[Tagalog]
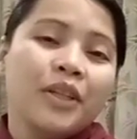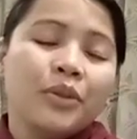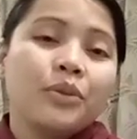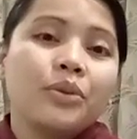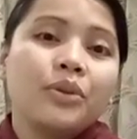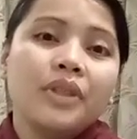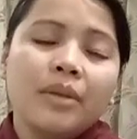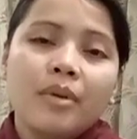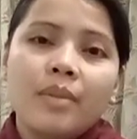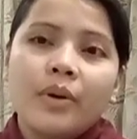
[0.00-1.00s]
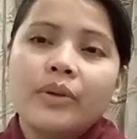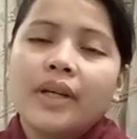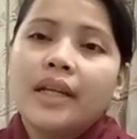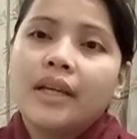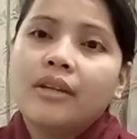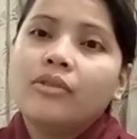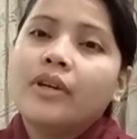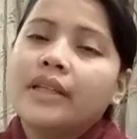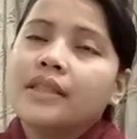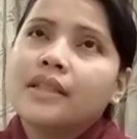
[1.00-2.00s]
Totoo, hindi mabaw yung kilig ko
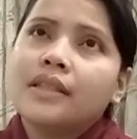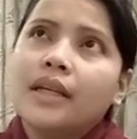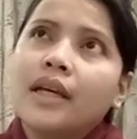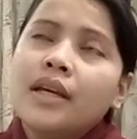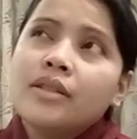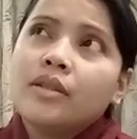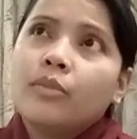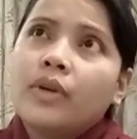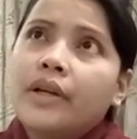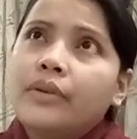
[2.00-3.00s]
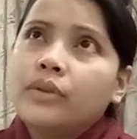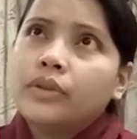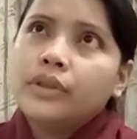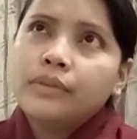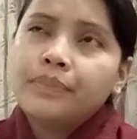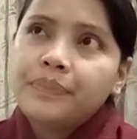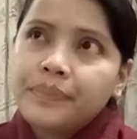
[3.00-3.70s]
guys kasi simula noon,